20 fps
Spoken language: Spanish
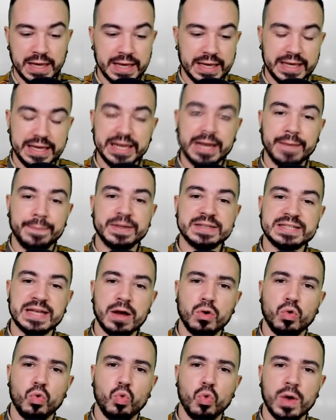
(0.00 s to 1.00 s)
¿y qué
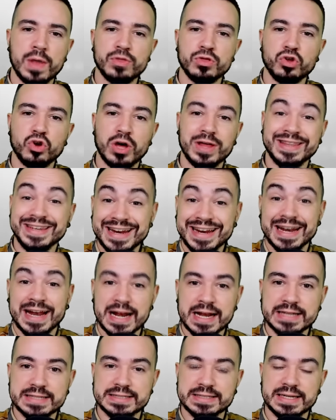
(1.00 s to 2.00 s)
pasa cuando Adriana
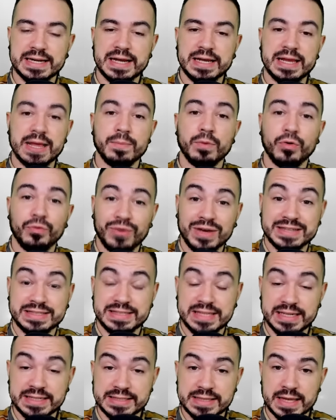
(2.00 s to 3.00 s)
Lastra llamó
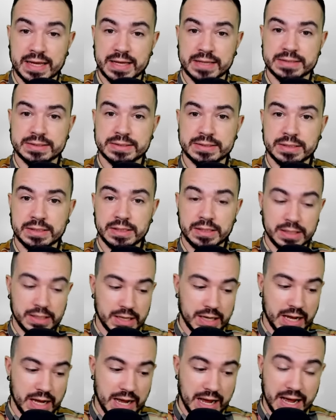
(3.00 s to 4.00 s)
fascistas
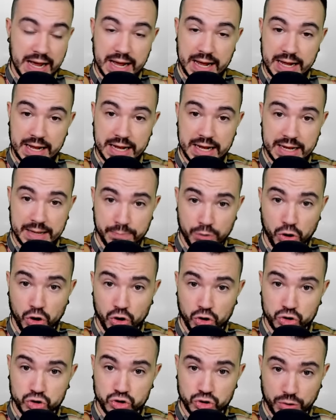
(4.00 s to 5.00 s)
a
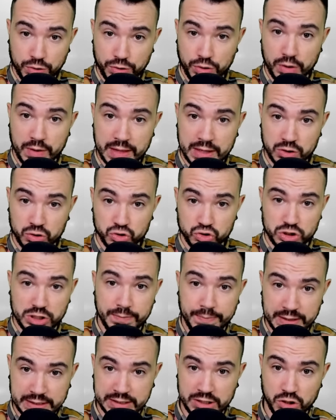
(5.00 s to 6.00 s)
Vox, Ciudadanos y
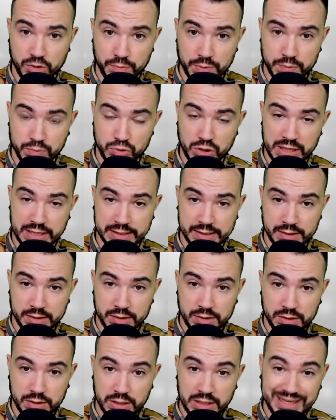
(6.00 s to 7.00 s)
Partido Popular?
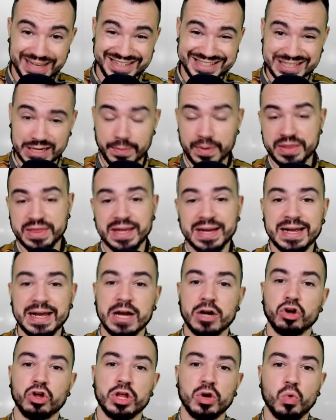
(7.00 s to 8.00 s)
¿Se va a hacer
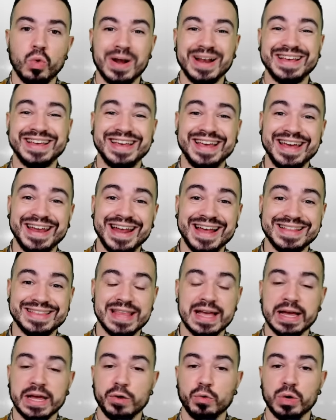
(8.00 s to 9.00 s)
cargo de cualquier
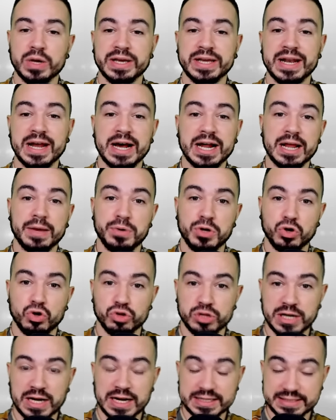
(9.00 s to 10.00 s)
ataque, cualquier agravio
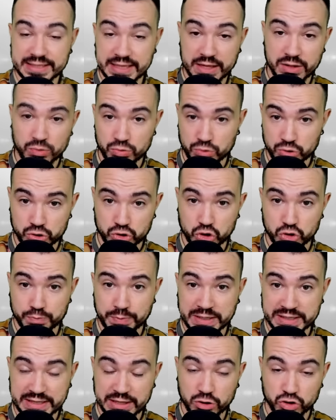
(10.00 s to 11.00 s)
contra la sede de uno de estos
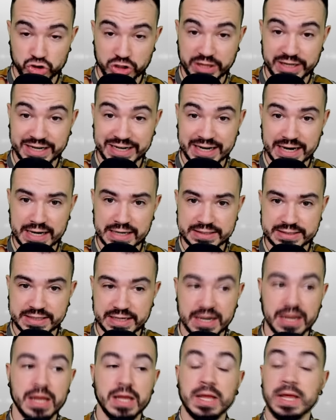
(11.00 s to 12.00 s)
partidos, Adriana
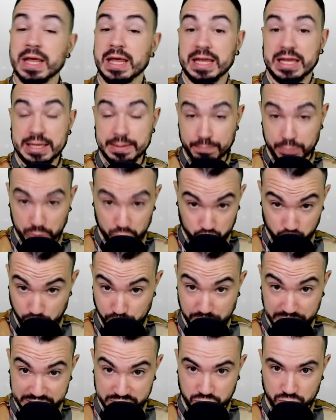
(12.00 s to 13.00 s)
Lastra. Y por
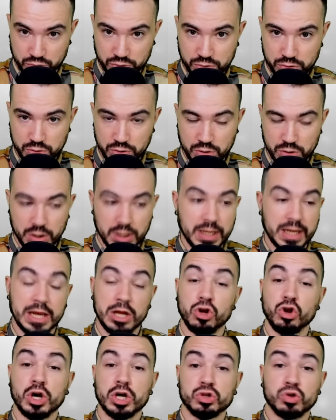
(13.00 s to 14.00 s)
supuesto, en
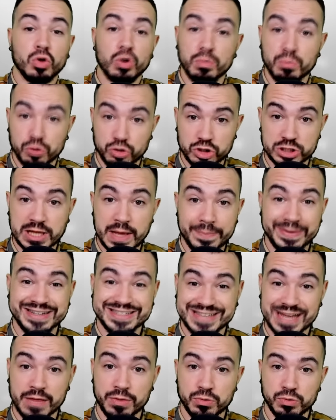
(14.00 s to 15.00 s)
lo que todo el mundo está
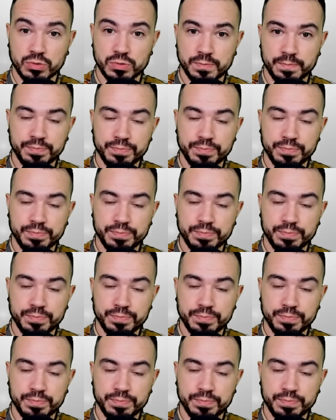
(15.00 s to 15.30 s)
pensando.